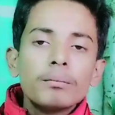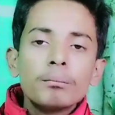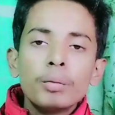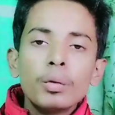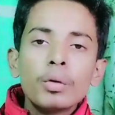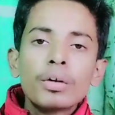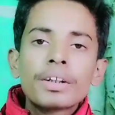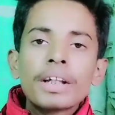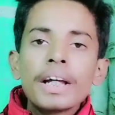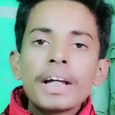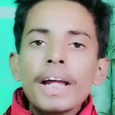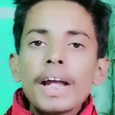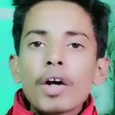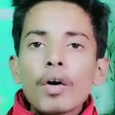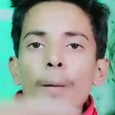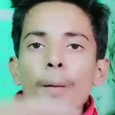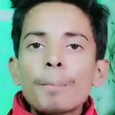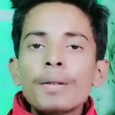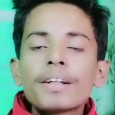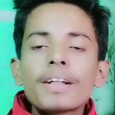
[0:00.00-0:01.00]
बुक से एक
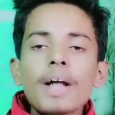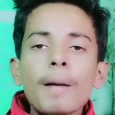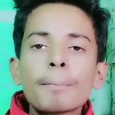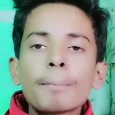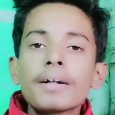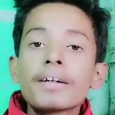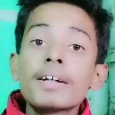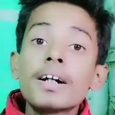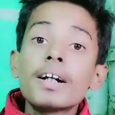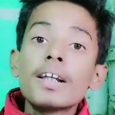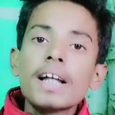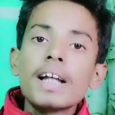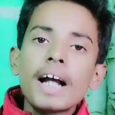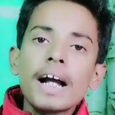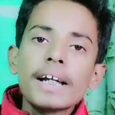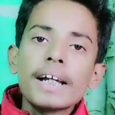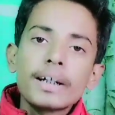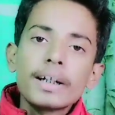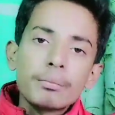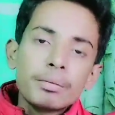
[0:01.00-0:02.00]
कॉपी से आपके सर लिखा
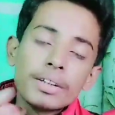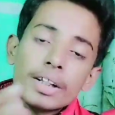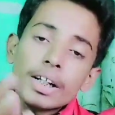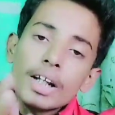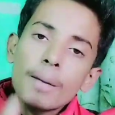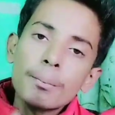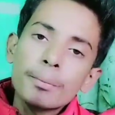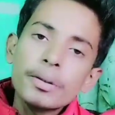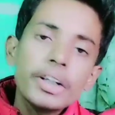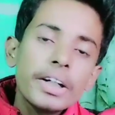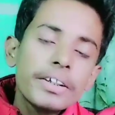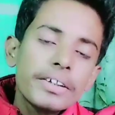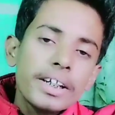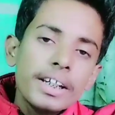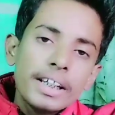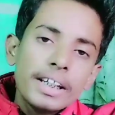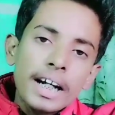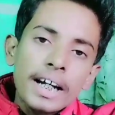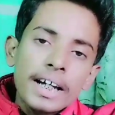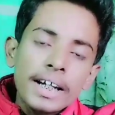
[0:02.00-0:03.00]
है सर आप कैसे
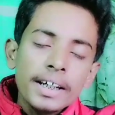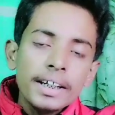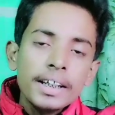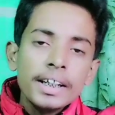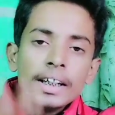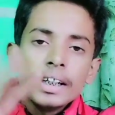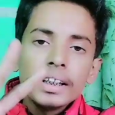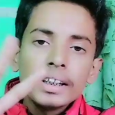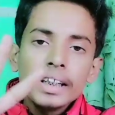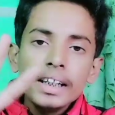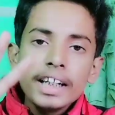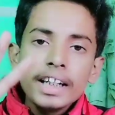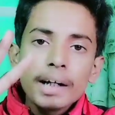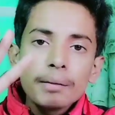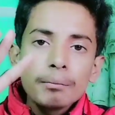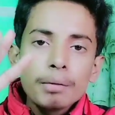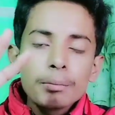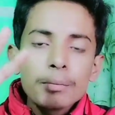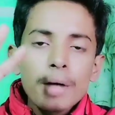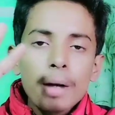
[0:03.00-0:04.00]
लिखा है तीन
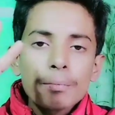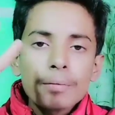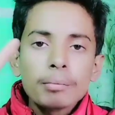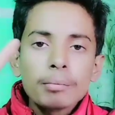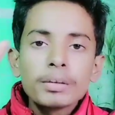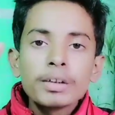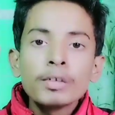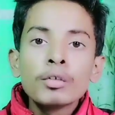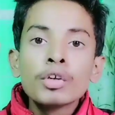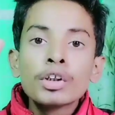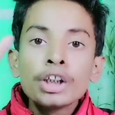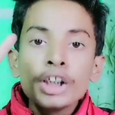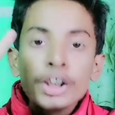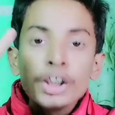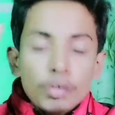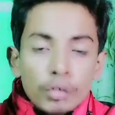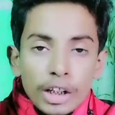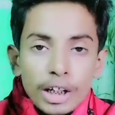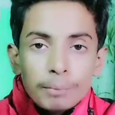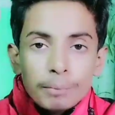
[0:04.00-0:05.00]
लैंग्वेज में आप समझे उन
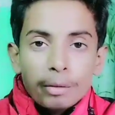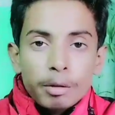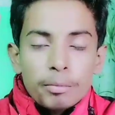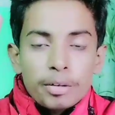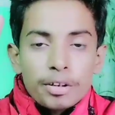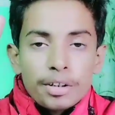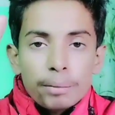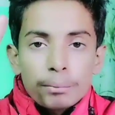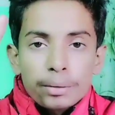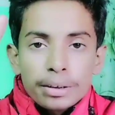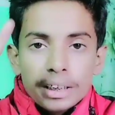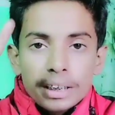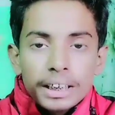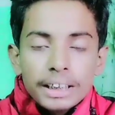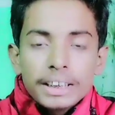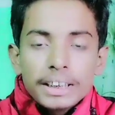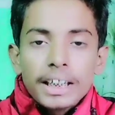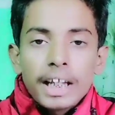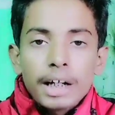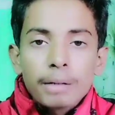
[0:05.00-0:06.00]
तीनों लैंग्वेज में सबसे
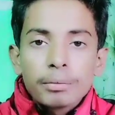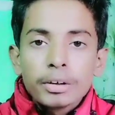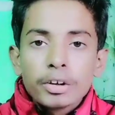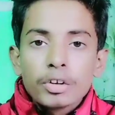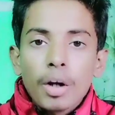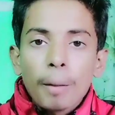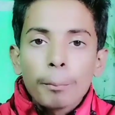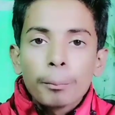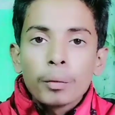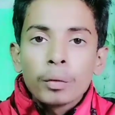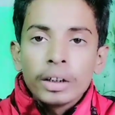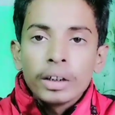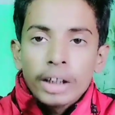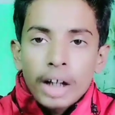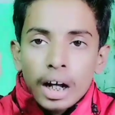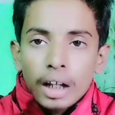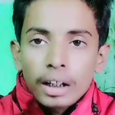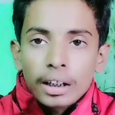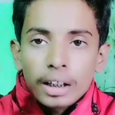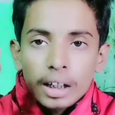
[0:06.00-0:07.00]
ईजी लैंग्वेज जो आपको
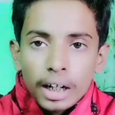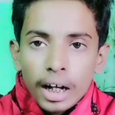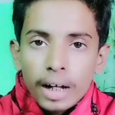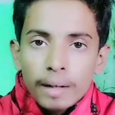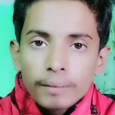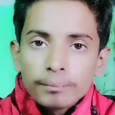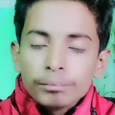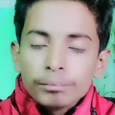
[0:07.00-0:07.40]
लिखा लगा